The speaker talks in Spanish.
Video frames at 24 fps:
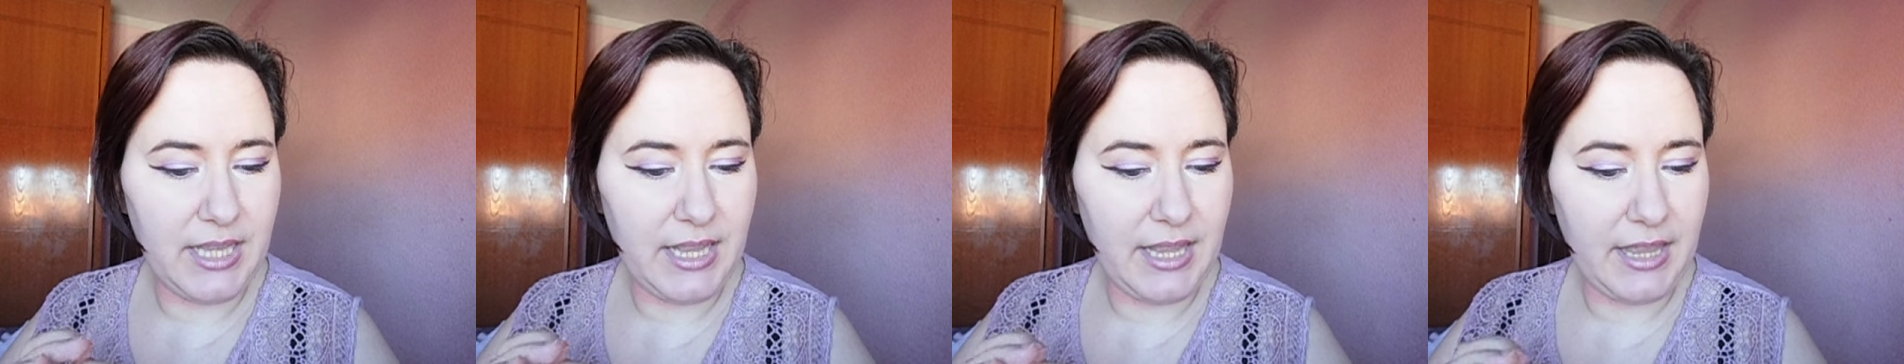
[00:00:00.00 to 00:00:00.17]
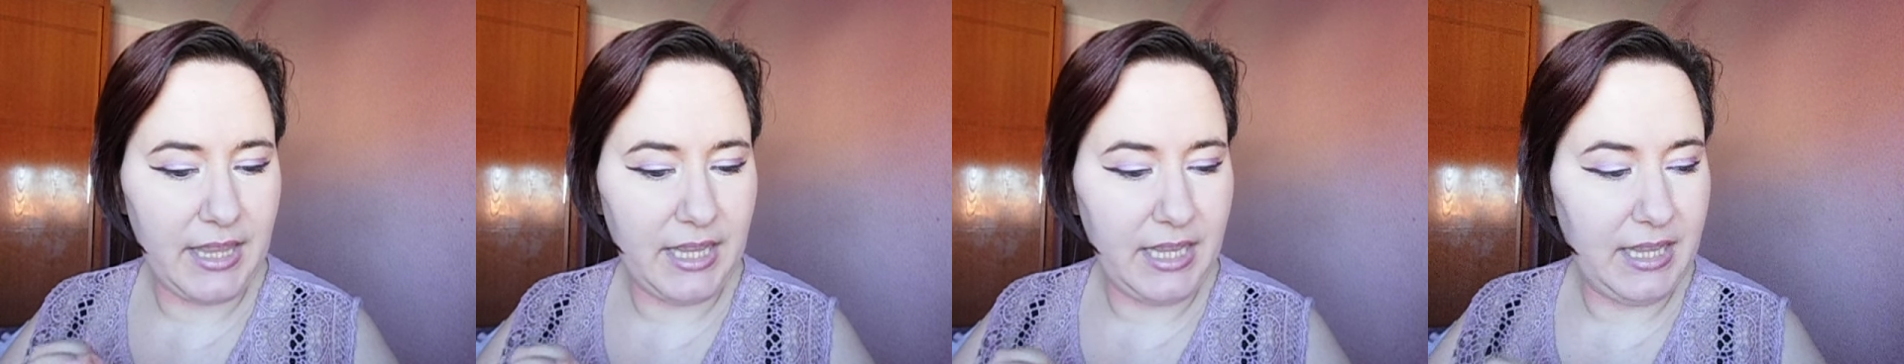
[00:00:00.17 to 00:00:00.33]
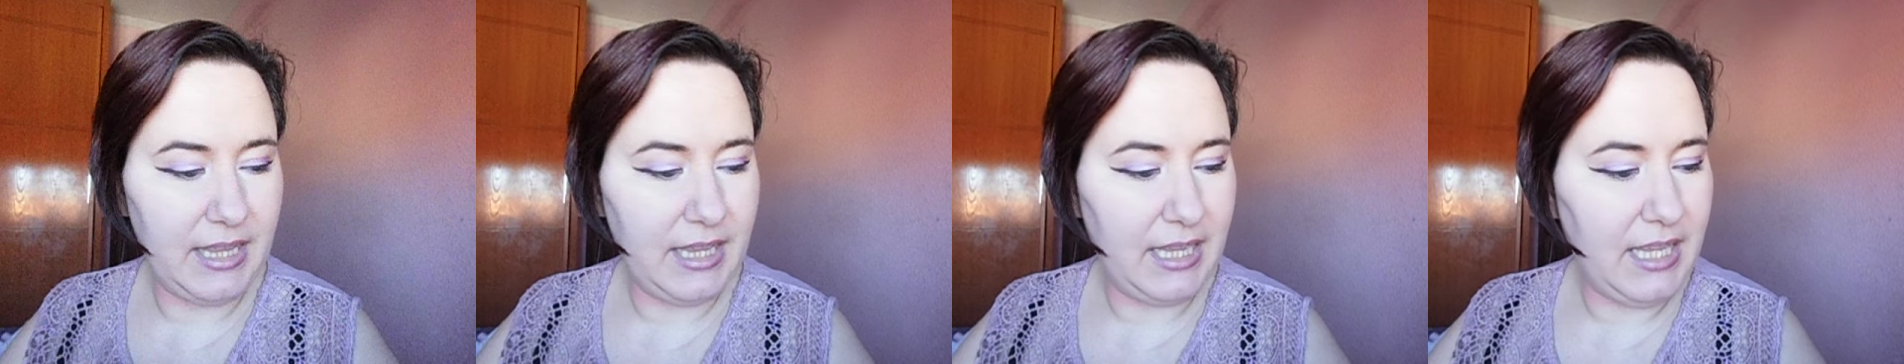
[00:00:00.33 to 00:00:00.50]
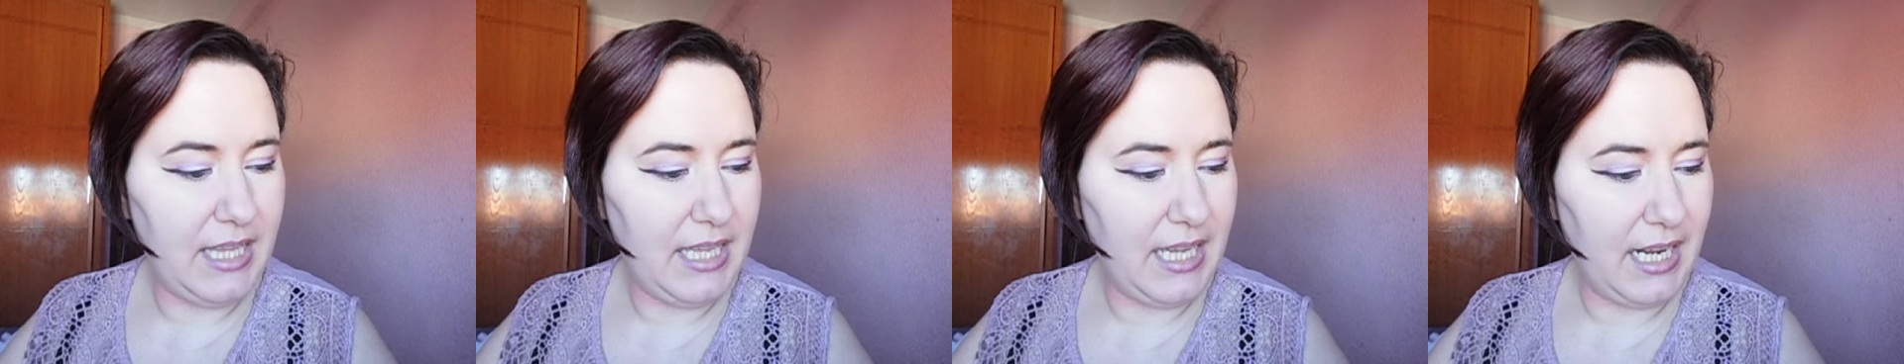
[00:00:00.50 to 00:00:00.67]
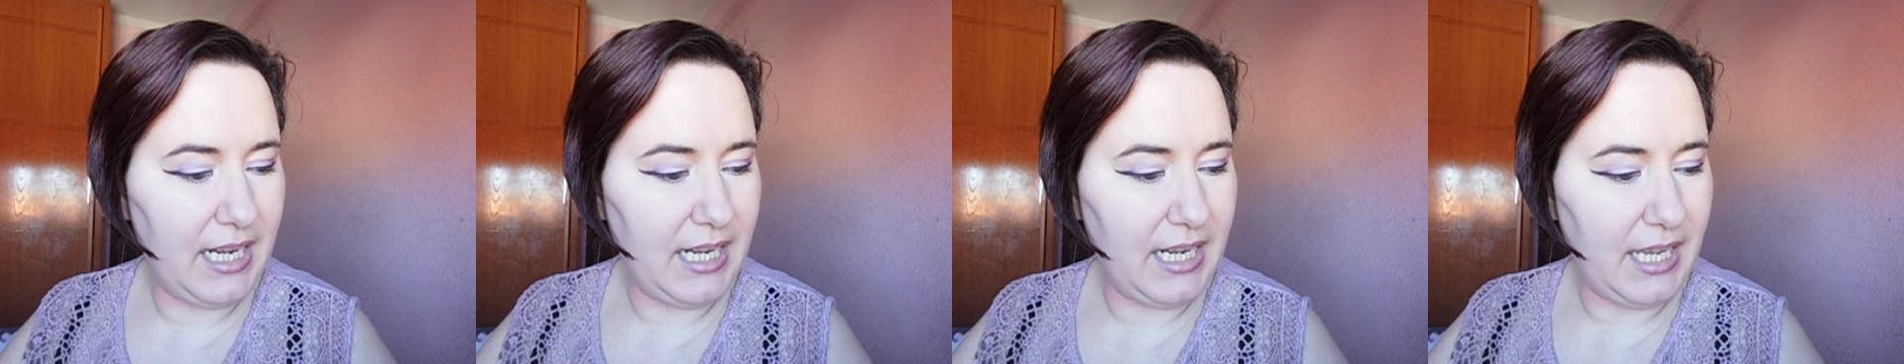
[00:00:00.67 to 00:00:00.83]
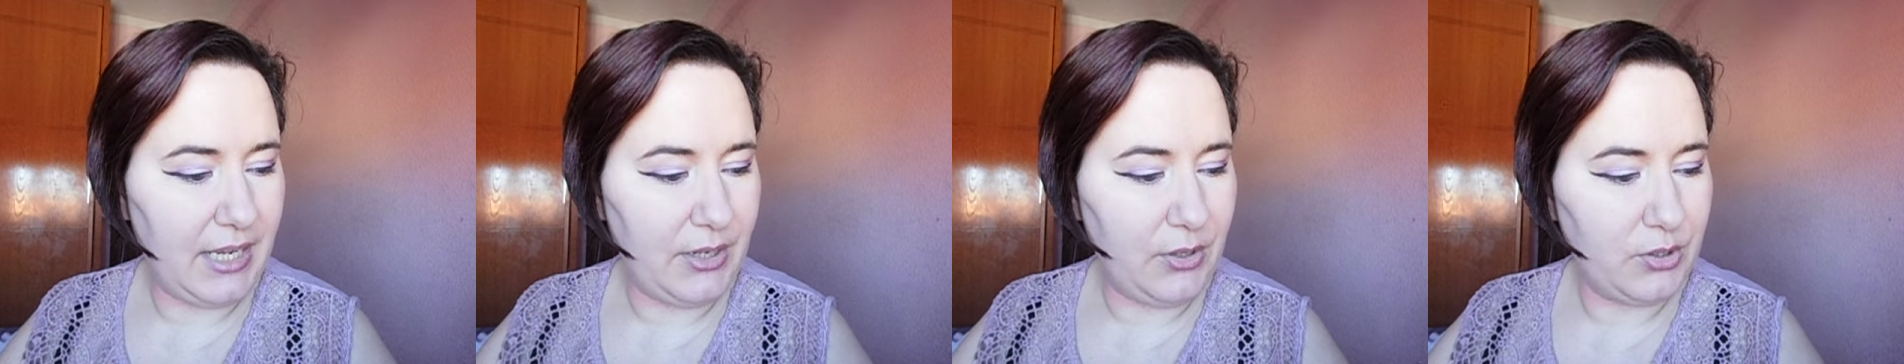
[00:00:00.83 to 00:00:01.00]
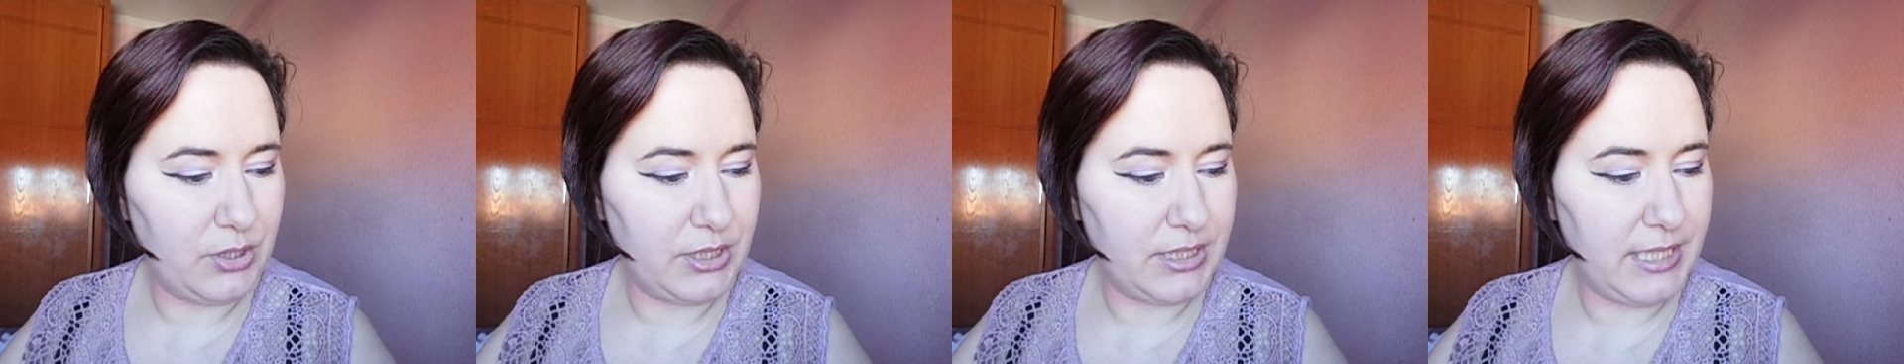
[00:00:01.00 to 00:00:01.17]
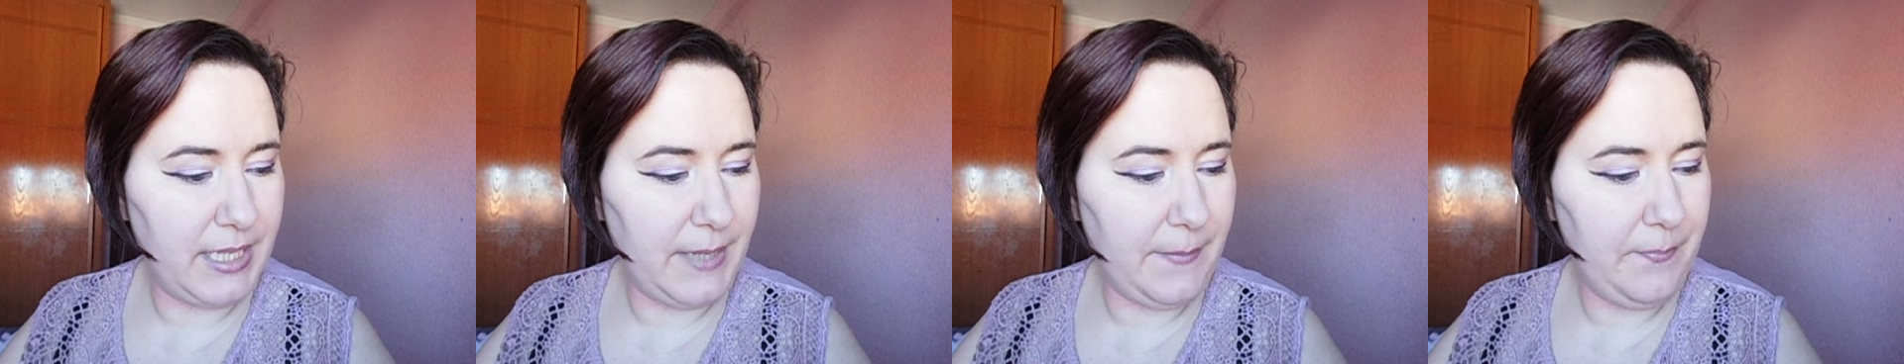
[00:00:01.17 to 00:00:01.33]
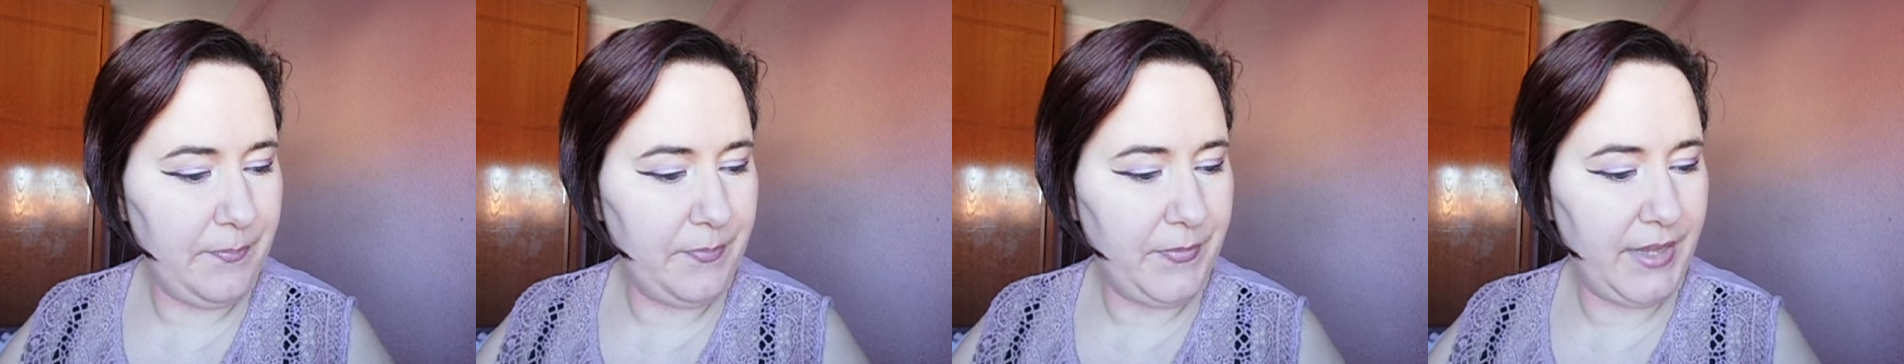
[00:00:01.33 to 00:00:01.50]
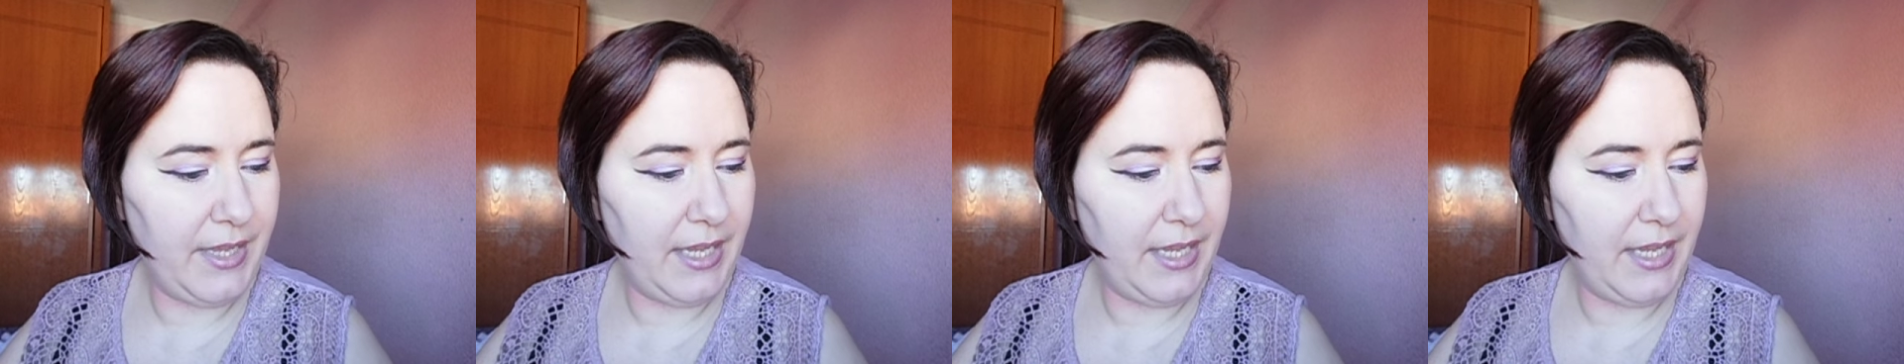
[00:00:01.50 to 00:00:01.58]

encendían la noche